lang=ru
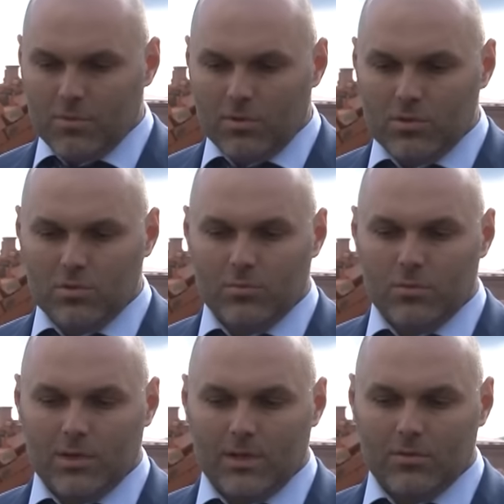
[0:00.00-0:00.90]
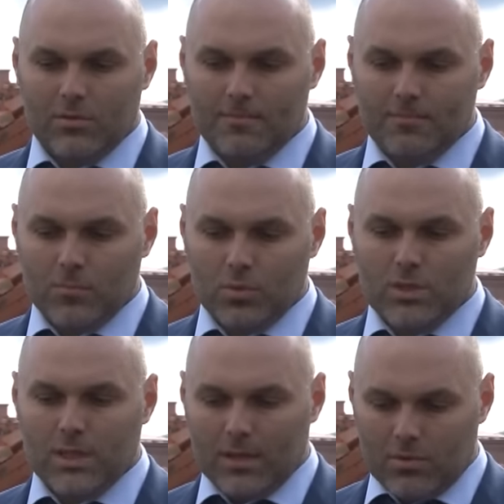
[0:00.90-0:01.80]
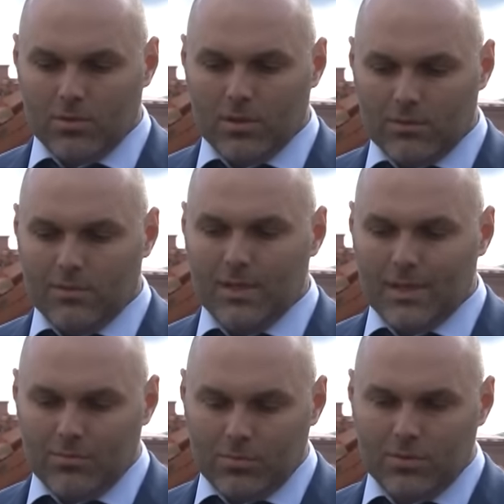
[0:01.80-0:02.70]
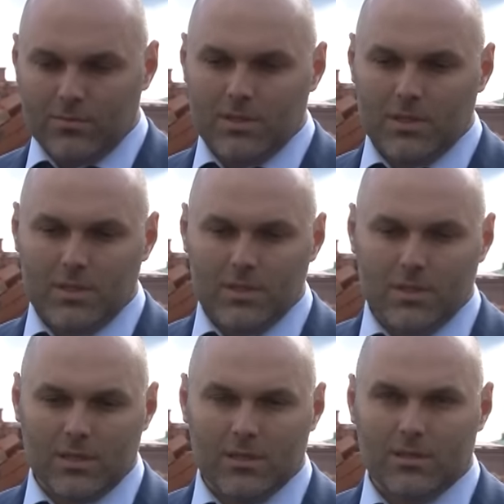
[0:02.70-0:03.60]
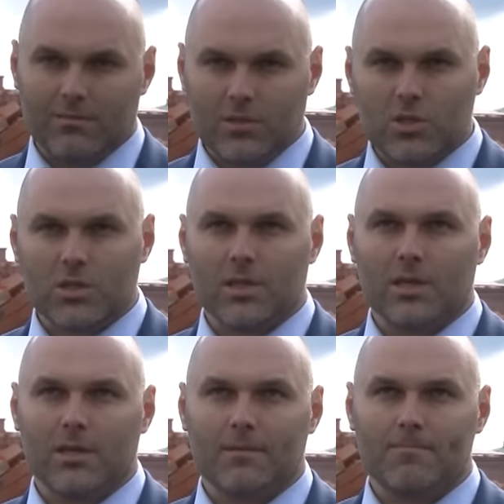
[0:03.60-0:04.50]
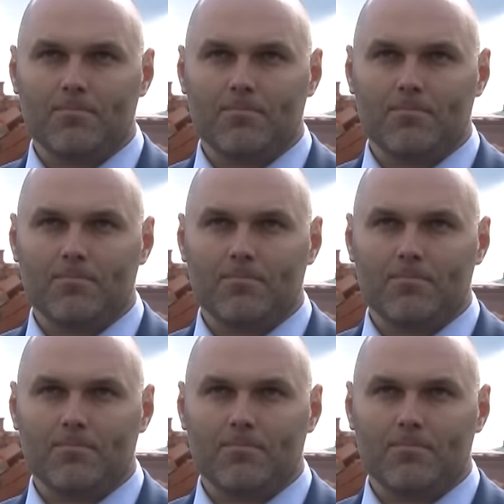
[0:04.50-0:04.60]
полностью будет готова, будет стоять окна, двери и будет вестись э, внешняя